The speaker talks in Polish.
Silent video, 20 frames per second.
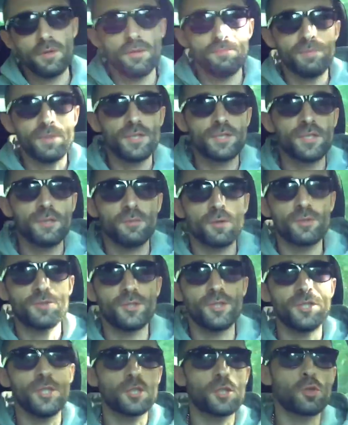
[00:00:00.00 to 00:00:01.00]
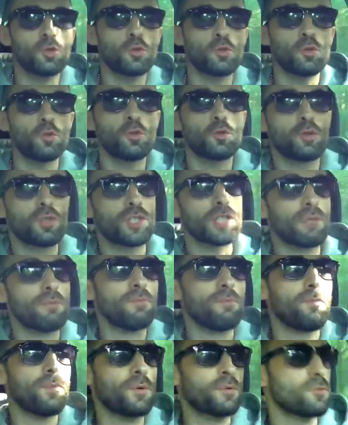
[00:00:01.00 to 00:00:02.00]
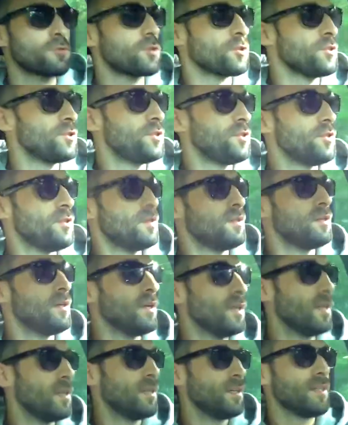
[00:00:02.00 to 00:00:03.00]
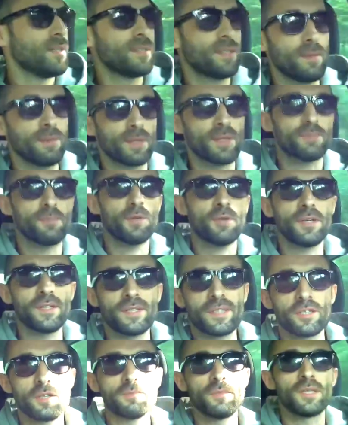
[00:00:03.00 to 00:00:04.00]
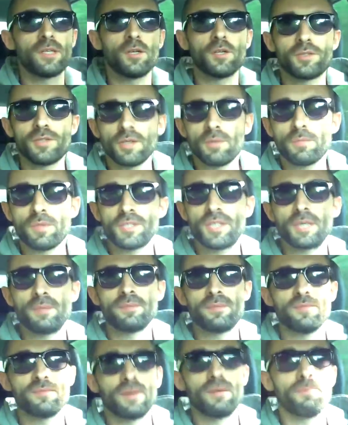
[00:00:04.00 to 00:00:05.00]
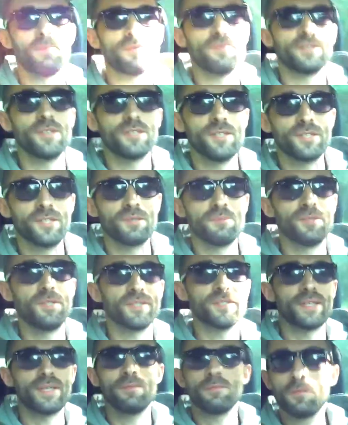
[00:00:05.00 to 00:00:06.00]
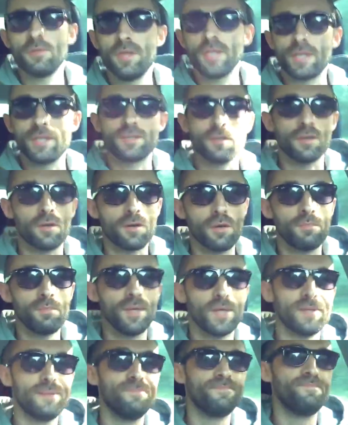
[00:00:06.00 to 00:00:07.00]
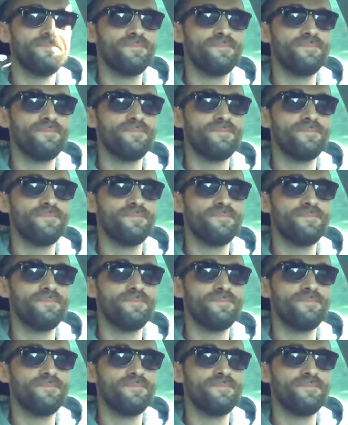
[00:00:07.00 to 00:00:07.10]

moim pierwszym odcinku chciałbym poruszyć temat mojej skromnej osoby. Chciałbym Wam powiedzieć, czym się zajmuję, co robię,